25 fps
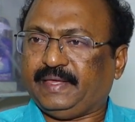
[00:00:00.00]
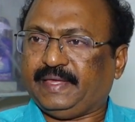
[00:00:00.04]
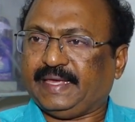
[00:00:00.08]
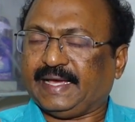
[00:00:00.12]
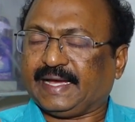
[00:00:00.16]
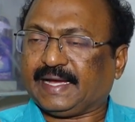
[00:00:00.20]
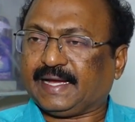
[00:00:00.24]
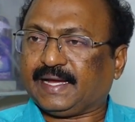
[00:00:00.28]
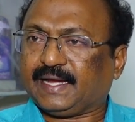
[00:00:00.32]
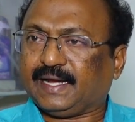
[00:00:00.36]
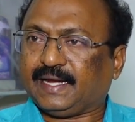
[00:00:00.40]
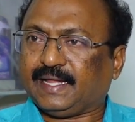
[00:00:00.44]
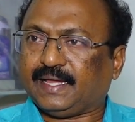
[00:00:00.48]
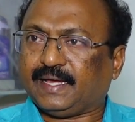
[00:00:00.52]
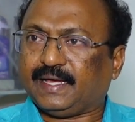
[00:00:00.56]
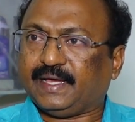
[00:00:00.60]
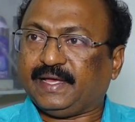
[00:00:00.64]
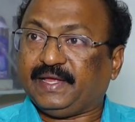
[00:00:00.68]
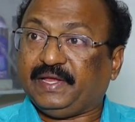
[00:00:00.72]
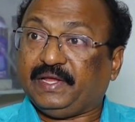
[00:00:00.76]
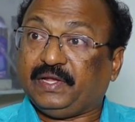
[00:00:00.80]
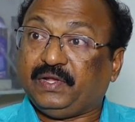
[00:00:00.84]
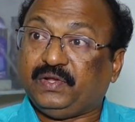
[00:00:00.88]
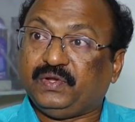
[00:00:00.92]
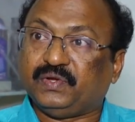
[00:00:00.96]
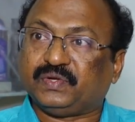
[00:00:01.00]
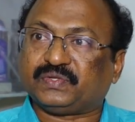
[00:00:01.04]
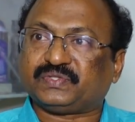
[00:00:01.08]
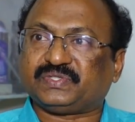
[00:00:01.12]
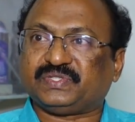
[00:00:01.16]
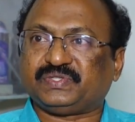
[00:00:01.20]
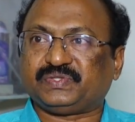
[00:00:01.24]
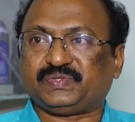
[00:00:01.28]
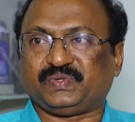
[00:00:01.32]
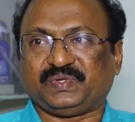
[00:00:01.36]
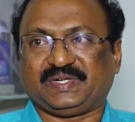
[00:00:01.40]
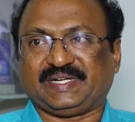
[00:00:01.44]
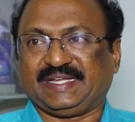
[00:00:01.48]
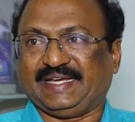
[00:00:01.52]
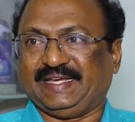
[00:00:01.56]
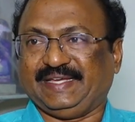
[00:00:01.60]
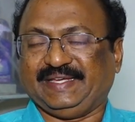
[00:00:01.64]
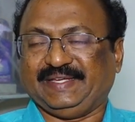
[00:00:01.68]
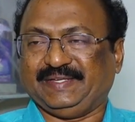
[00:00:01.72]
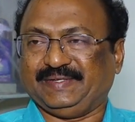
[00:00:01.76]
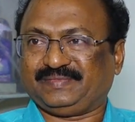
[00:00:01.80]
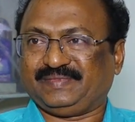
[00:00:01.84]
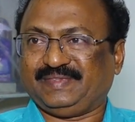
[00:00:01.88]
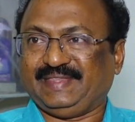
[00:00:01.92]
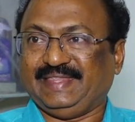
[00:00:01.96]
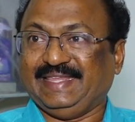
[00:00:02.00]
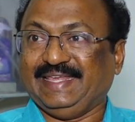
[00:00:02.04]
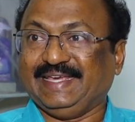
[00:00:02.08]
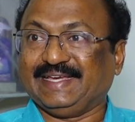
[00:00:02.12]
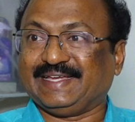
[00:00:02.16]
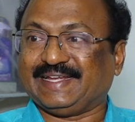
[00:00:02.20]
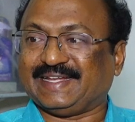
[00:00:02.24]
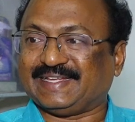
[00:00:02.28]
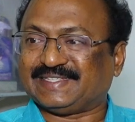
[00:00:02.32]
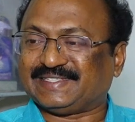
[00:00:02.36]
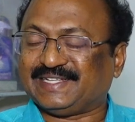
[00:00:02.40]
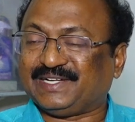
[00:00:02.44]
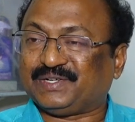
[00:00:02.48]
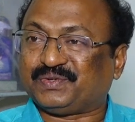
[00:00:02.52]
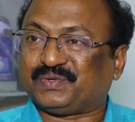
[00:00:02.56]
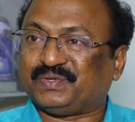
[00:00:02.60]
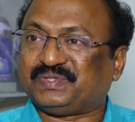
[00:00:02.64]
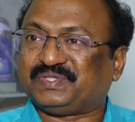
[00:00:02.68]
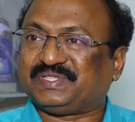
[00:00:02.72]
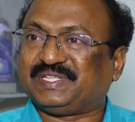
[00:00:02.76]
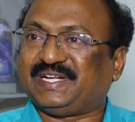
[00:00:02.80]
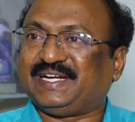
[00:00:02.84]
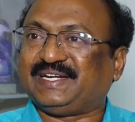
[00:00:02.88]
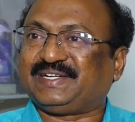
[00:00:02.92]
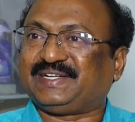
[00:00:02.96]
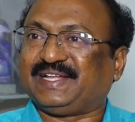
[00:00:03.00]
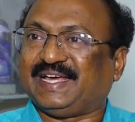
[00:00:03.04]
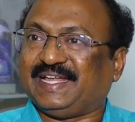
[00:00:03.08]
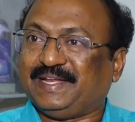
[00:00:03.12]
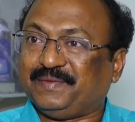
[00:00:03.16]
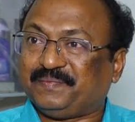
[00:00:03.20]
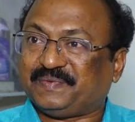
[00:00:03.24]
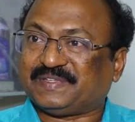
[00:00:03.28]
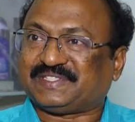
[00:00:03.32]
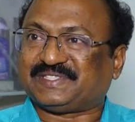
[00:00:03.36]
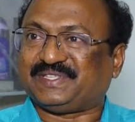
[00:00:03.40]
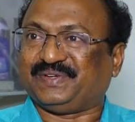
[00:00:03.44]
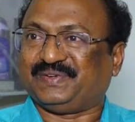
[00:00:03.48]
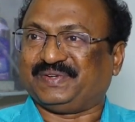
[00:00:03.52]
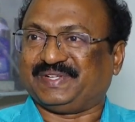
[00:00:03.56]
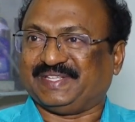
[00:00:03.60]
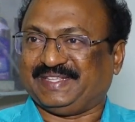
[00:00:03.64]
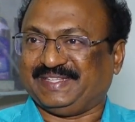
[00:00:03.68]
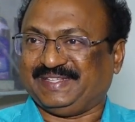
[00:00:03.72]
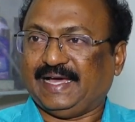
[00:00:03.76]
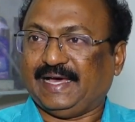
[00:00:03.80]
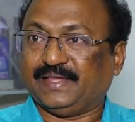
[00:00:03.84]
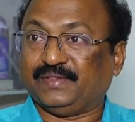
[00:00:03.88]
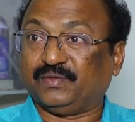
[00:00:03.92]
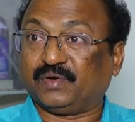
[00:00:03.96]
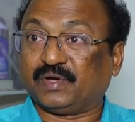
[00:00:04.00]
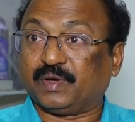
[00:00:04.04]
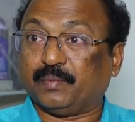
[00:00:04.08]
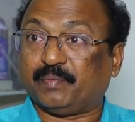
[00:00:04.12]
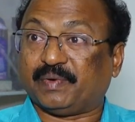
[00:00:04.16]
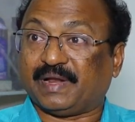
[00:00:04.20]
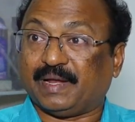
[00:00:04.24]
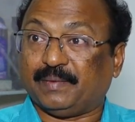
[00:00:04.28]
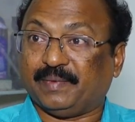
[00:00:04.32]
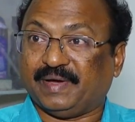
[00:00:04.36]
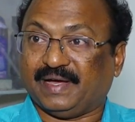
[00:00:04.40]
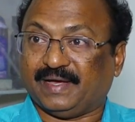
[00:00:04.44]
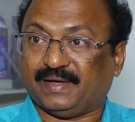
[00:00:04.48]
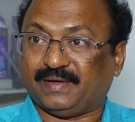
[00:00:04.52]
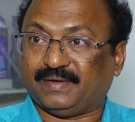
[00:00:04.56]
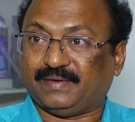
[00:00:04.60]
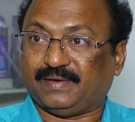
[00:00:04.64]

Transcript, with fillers: ఎక్కడ ఇల్యూజన్స్ ఉంటాయి నీకు రిజల్ట్ వచ్చినట్టు అనిపిస్తూ ఉంటుంది అది ఒక భ్రమ